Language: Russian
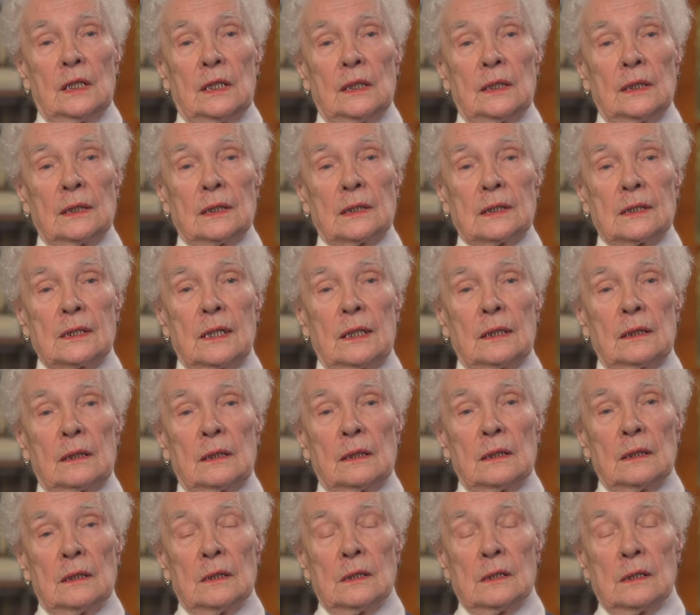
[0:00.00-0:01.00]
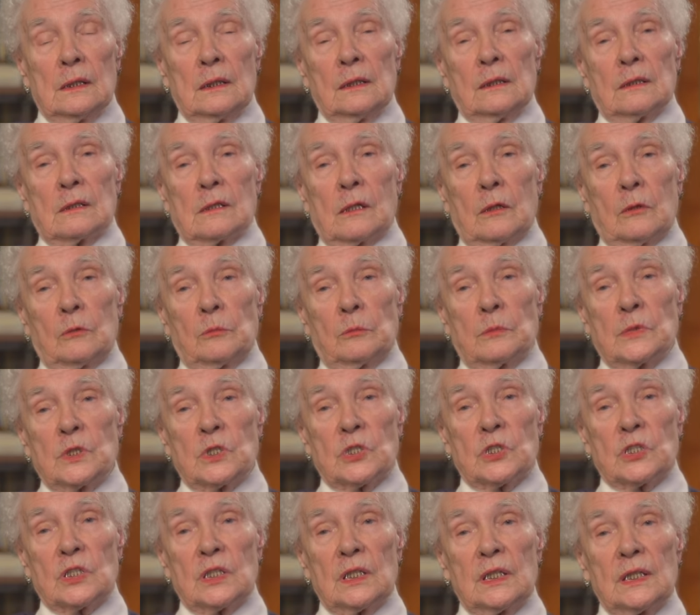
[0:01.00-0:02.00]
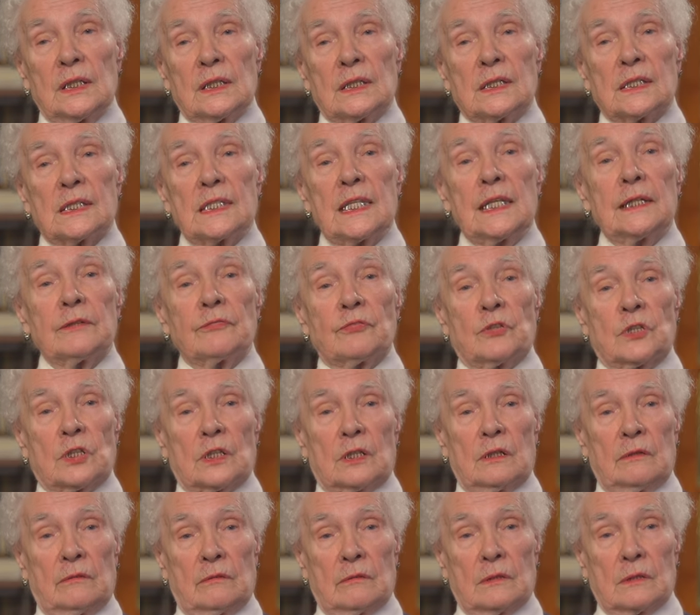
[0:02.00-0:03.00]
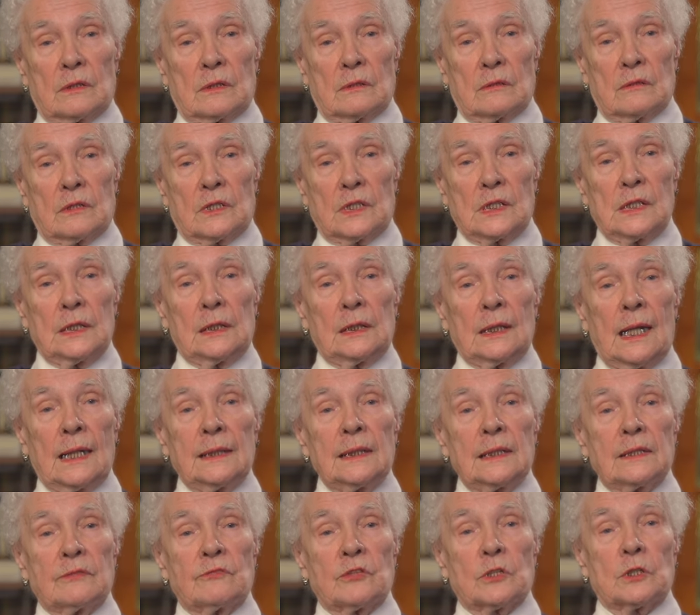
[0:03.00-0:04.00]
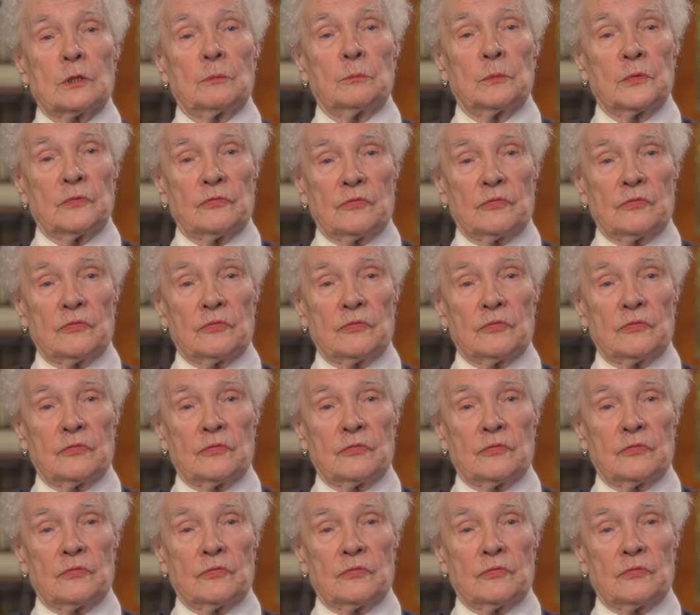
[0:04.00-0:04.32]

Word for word: Это э, мы шли с Невского, на Невском мы